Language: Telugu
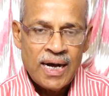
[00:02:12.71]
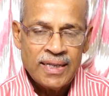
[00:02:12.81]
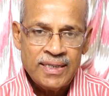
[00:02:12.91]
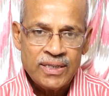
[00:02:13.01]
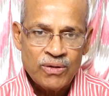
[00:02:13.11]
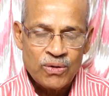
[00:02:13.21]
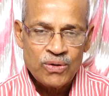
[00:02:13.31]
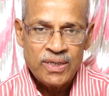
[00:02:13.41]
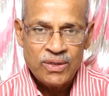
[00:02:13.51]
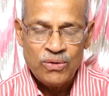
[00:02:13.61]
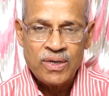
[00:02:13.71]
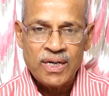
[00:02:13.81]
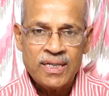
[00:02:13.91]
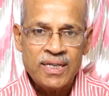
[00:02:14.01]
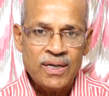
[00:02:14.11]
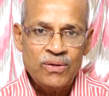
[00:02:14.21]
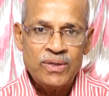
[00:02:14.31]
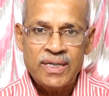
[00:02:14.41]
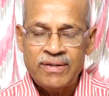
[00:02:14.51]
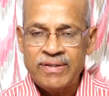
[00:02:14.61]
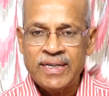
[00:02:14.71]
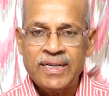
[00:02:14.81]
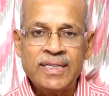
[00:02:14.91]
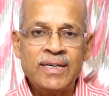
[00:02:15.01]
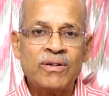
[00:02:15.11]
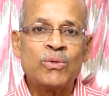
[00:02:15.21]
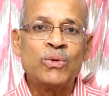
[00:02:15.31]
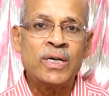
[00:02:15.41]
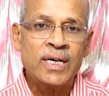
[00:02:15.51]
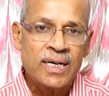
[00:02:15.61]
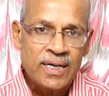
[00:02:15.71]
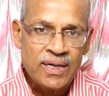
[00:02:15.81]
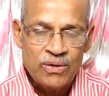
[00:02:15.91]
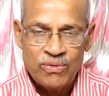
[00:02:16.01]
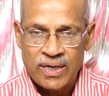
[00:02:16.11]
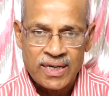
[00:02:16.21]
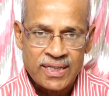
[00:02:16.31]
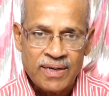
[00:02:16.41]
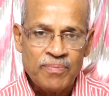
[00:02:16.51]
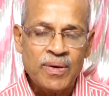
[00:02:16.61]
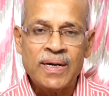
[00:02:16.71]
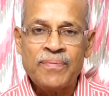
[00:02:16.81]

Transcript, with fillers: అది ఇంతవరకు ఎందుకు గెలిచారు ఏమిటి అనేది ఎవరు ఊహాగానాలు వాళ్ళకి తప్ప